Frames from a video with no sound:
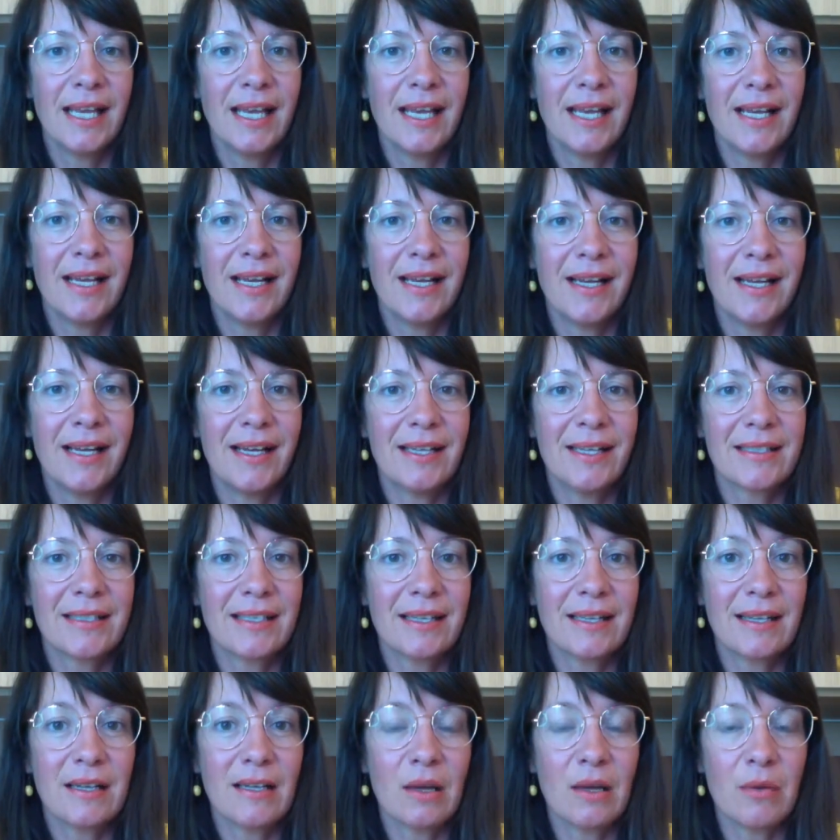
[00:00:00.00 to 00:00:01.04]
Euh,
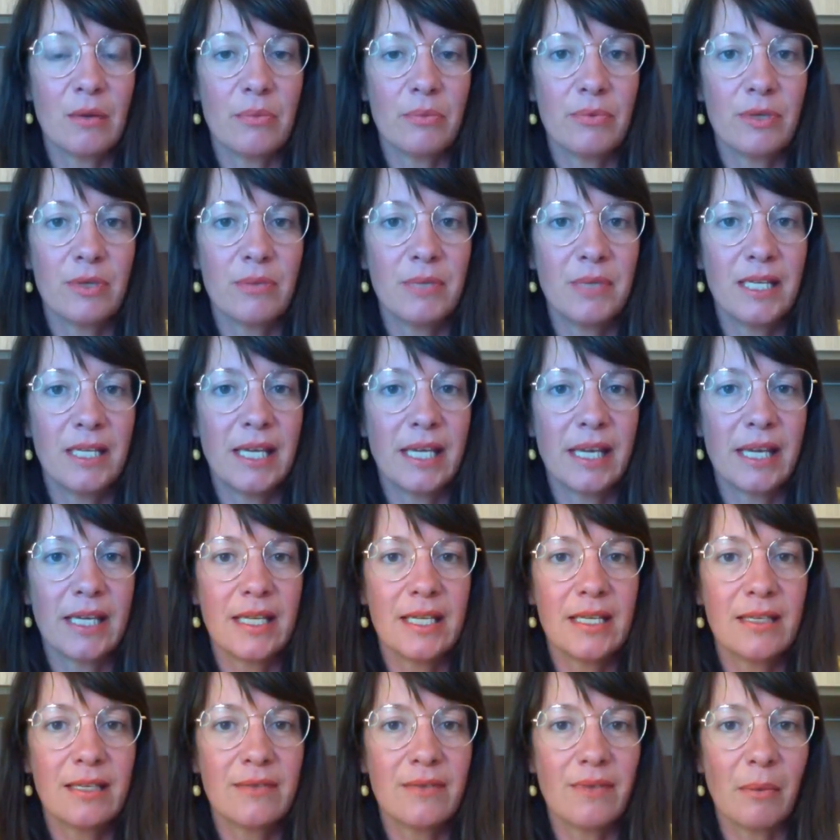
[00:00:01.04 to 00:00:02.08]
celle-là, elle est un peu limite
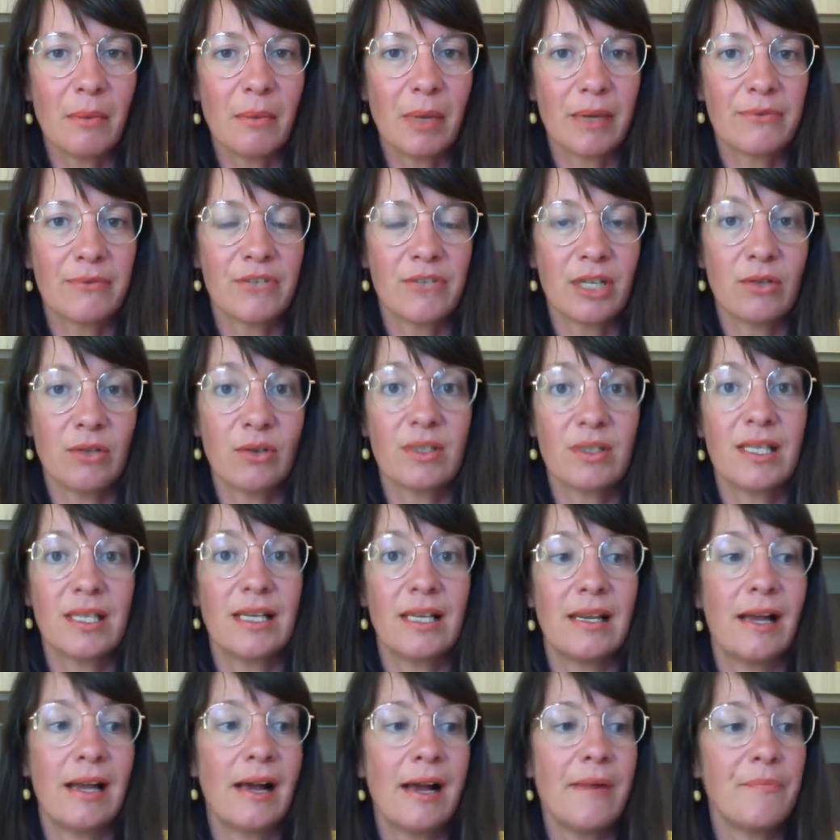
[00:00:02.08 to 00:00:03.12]
grise. Enfin bref, j'adore
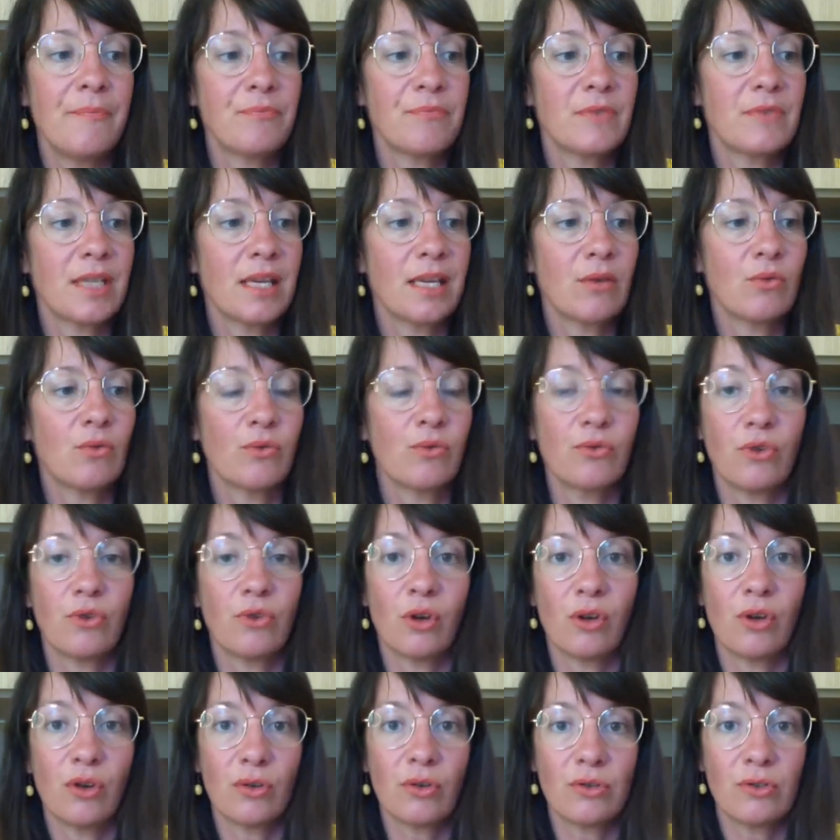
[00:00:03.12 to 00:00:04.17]
celle-là. Très
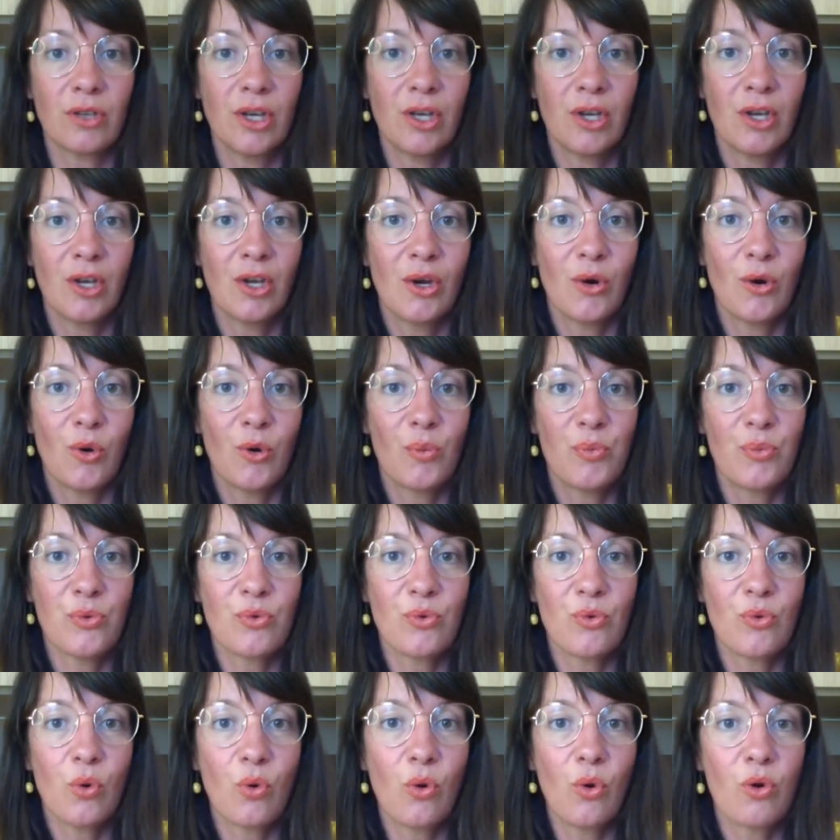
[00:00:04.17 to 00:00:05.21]
contente. On
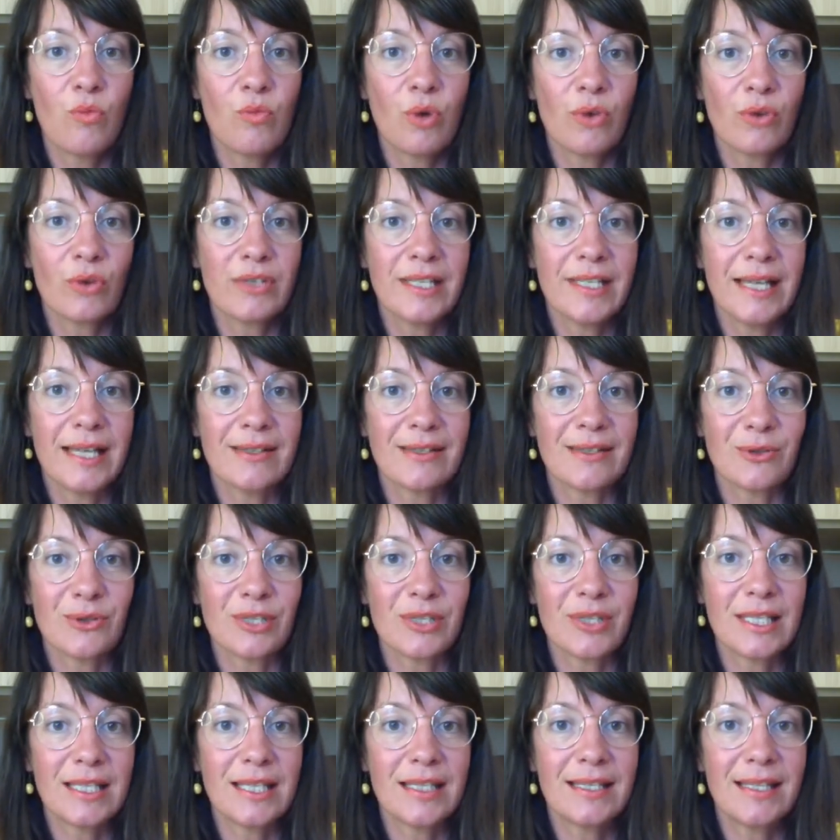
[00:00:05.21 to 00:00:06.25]
peut augmenter
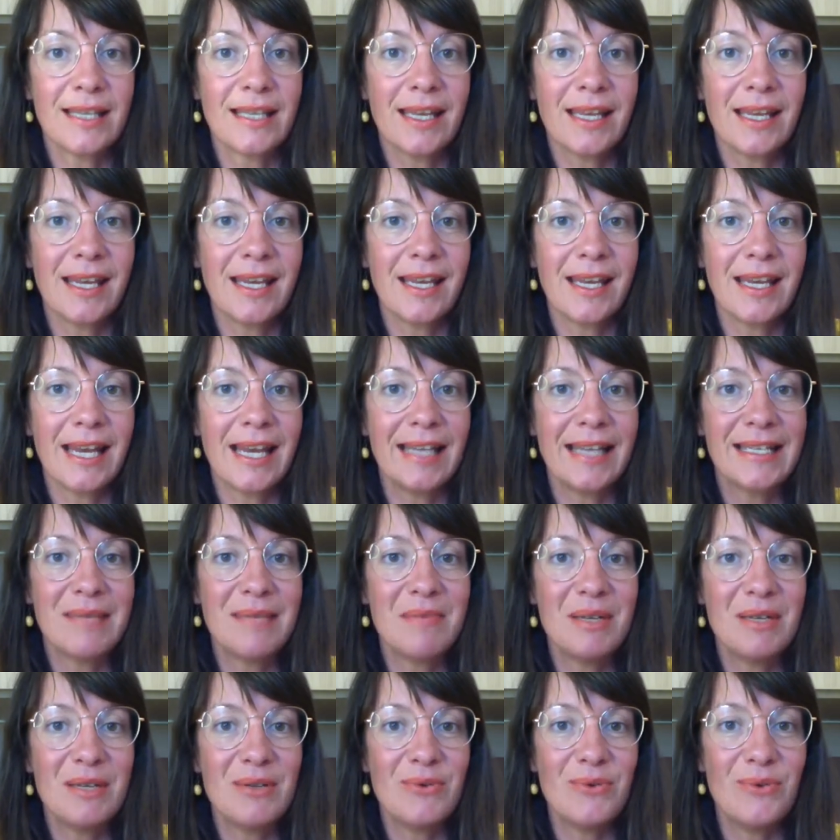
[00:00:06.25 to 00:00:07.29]
l'intensité, la
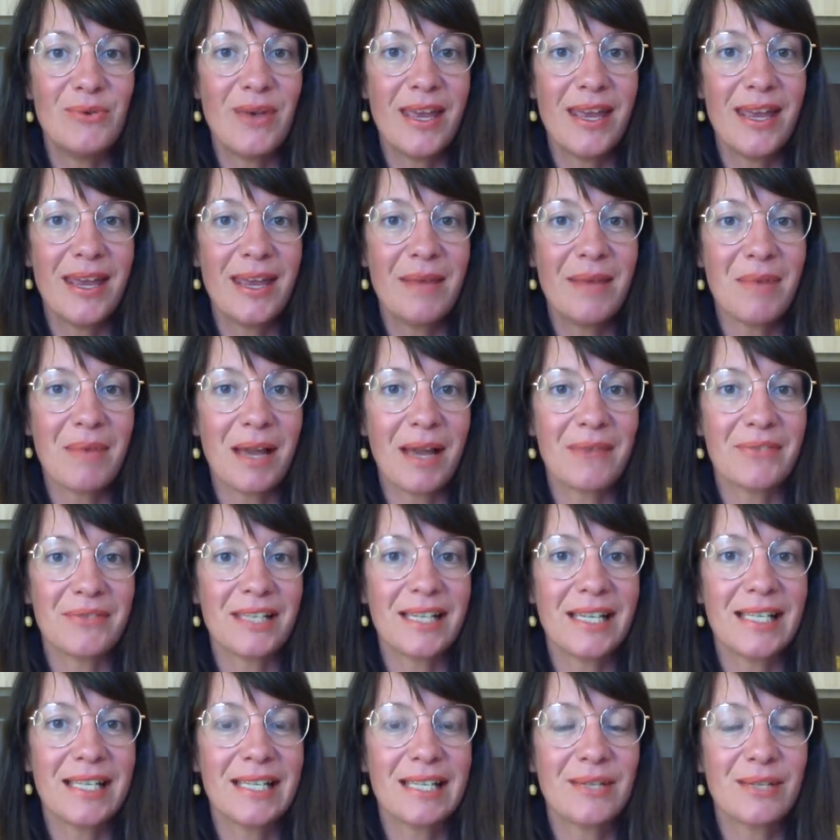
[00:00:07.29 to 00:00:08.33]
diminuer. Bref,
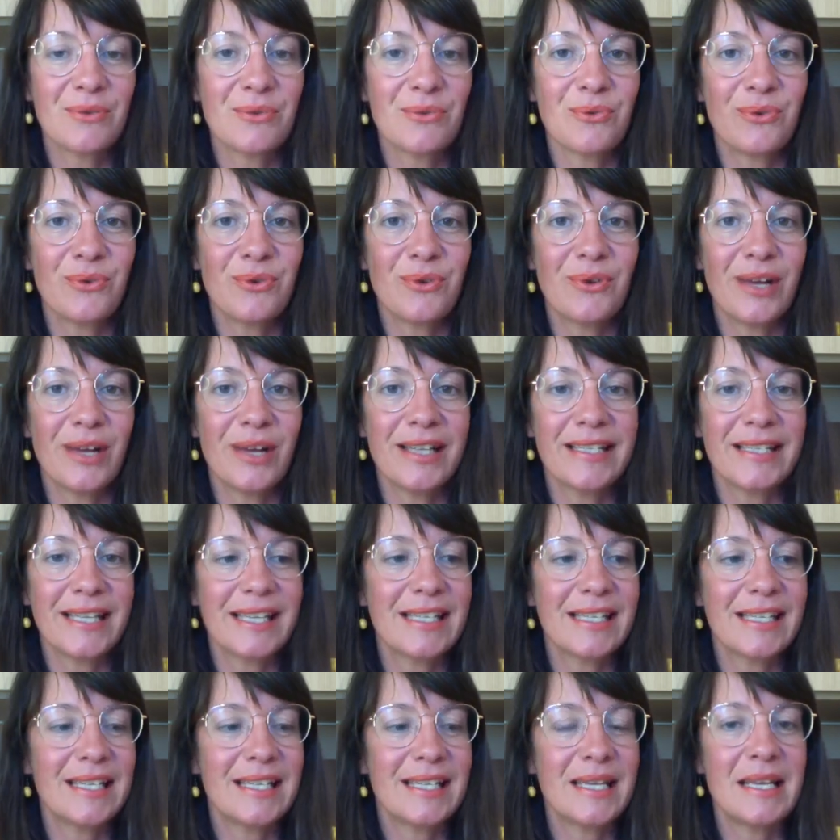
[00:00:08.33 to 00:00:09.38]
celles qui sont euh,
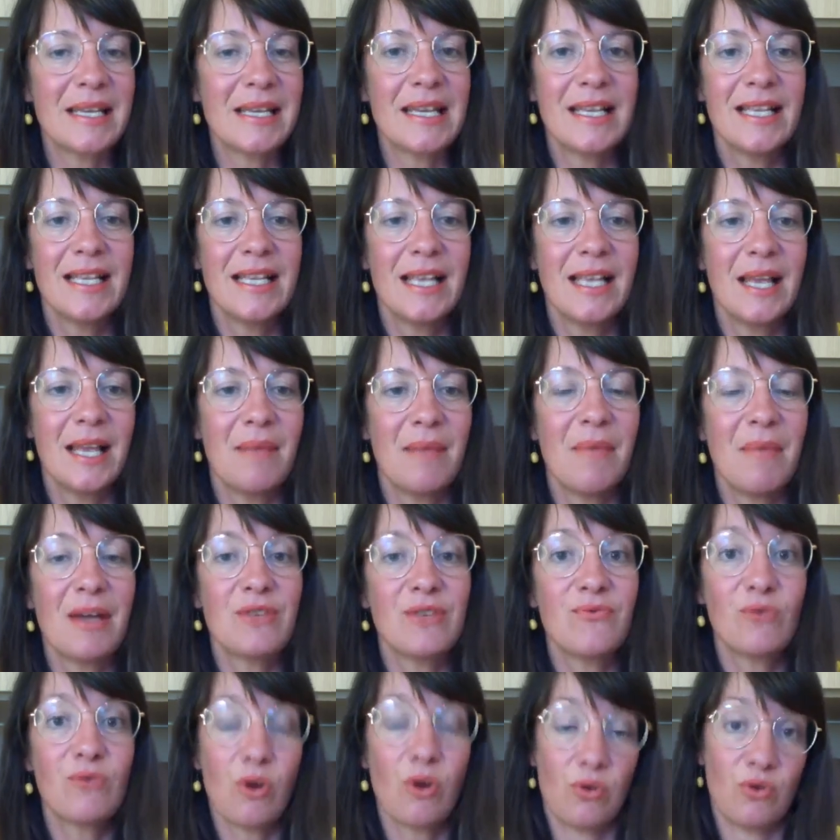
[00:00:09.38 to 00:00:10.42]
intéressées, bah, je,
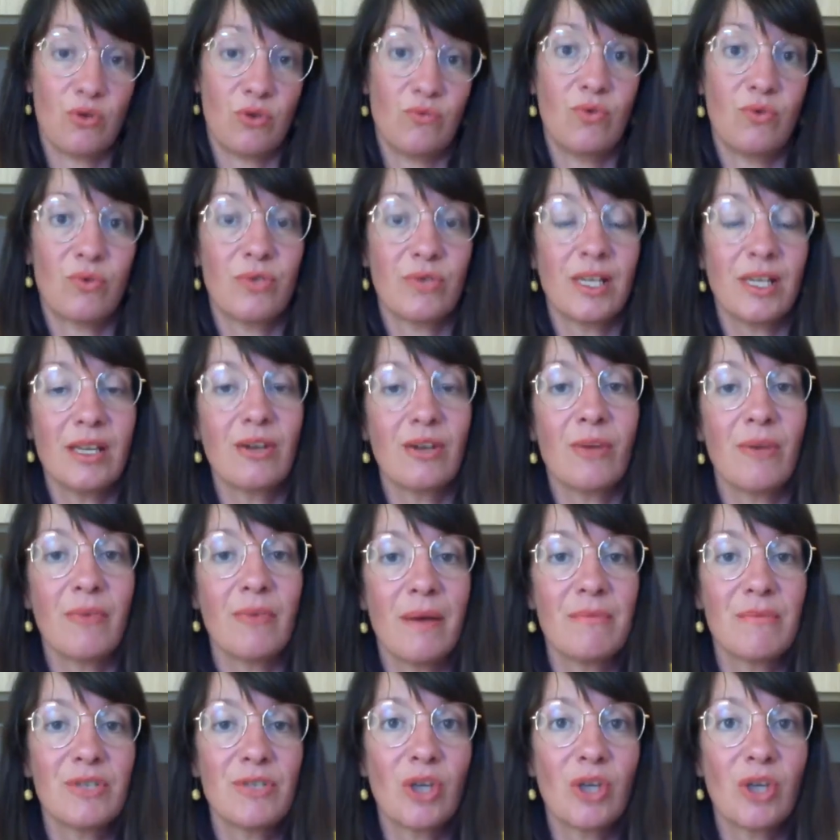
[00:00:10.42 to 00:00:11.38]
vous, je, conseille quand même.